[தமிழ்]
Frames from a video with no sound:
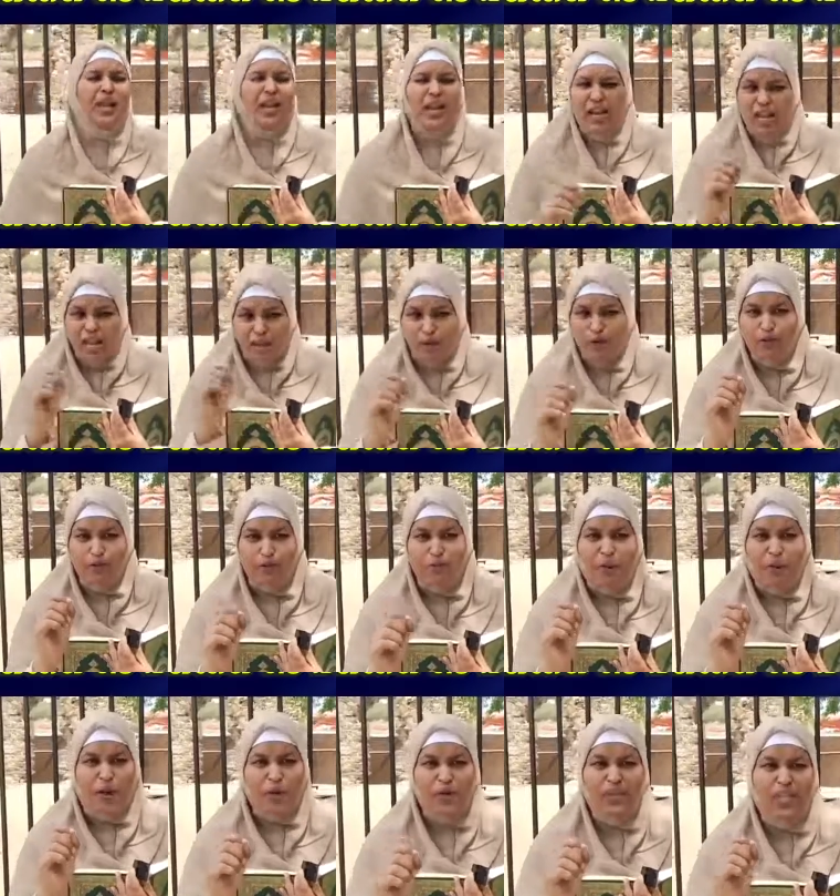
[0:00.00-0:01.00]
நல்லா யோசிச்சு
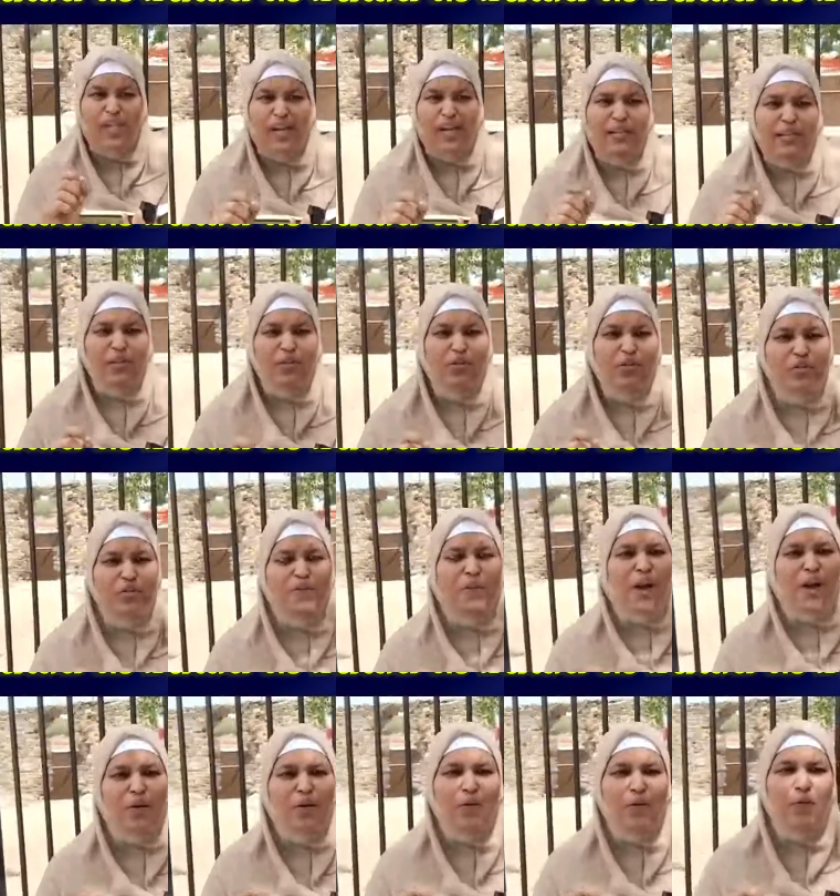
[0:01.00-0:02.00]
பார்க்கணும் இந்த இடத்த யோசிச்சு
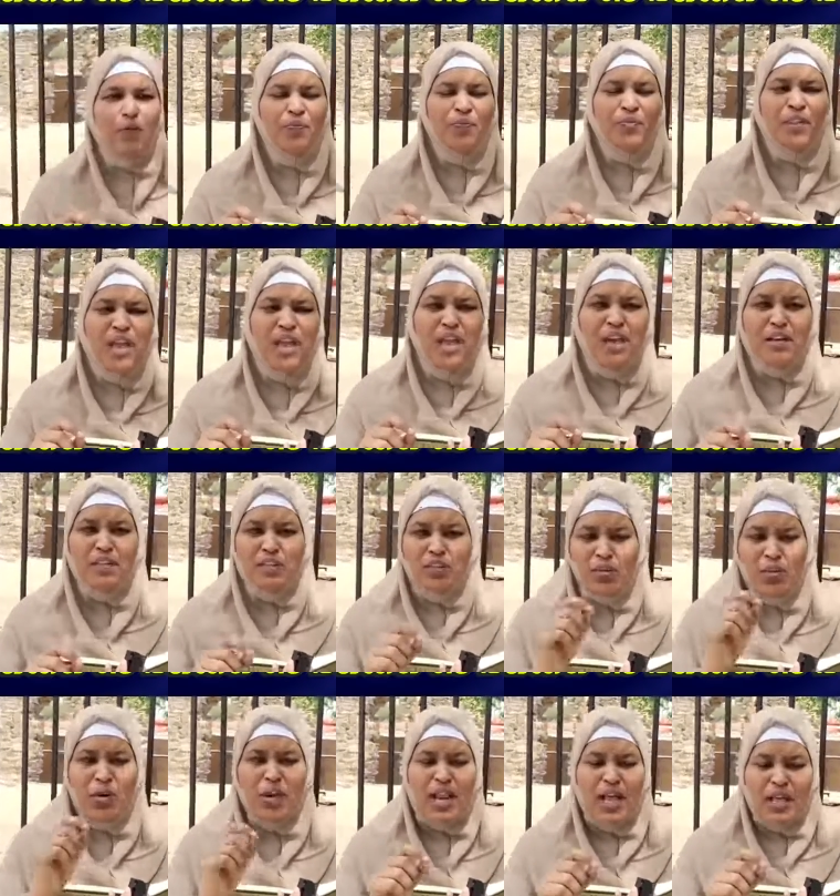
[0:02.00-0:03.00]
பார்க்கணும்
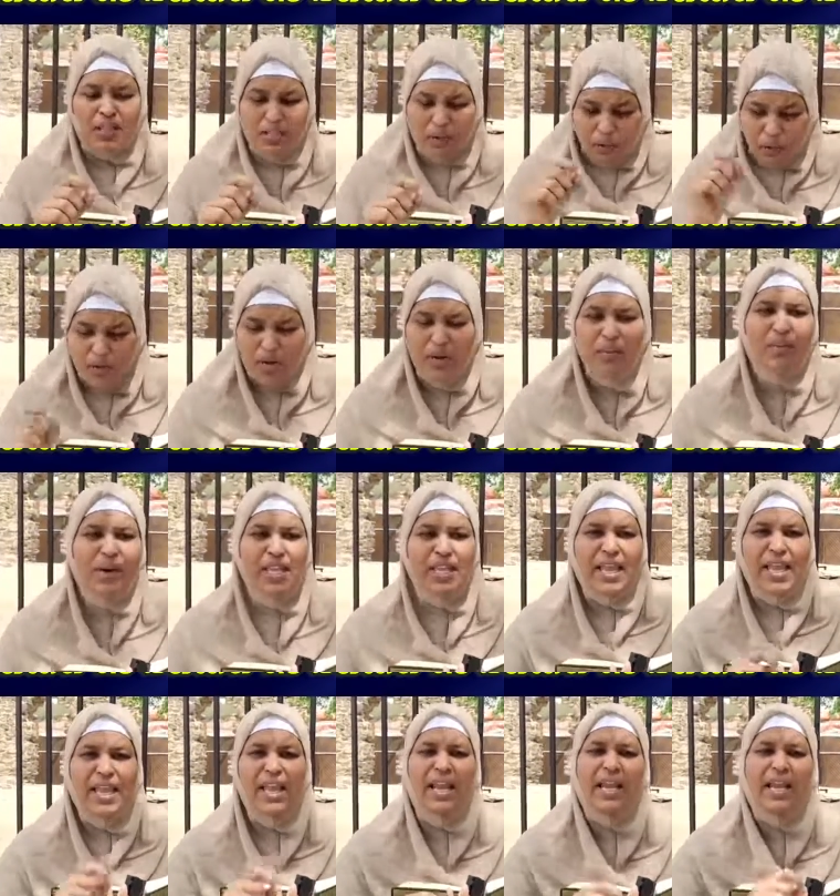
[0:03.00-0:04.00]
ரசூல்லா அந்த
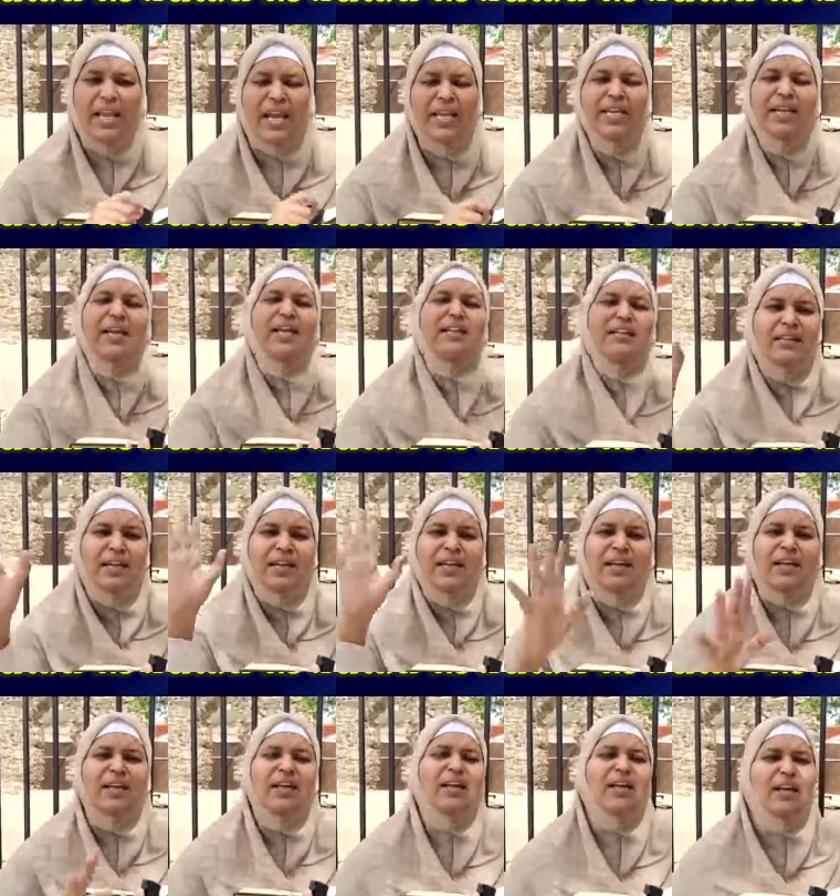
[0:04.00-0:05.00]
உடன்படிக்கையில
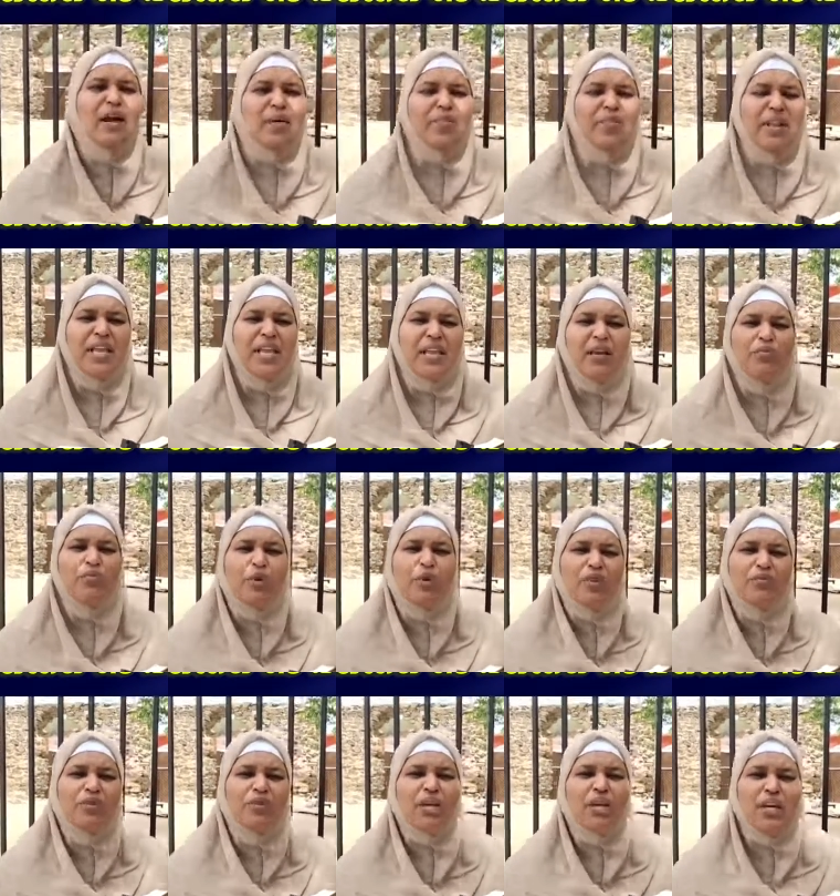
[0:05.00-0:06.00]
கையெழுத்திடுங்கள் அப்படிங்கிற
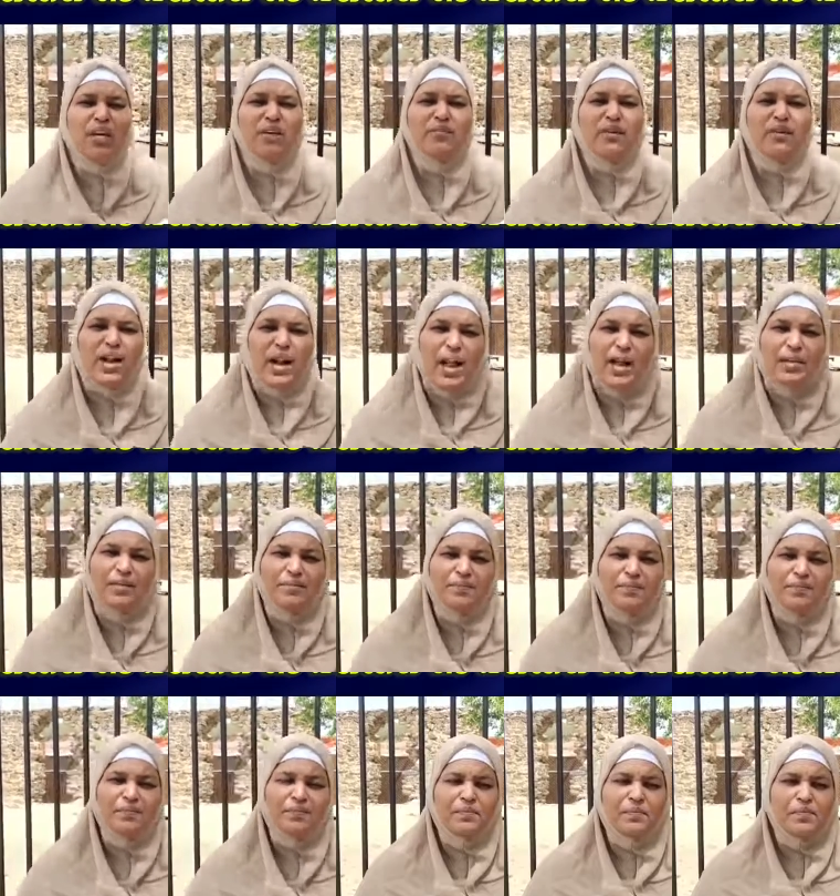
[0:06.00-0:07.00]
முடிவுக்கு வர்றாங்க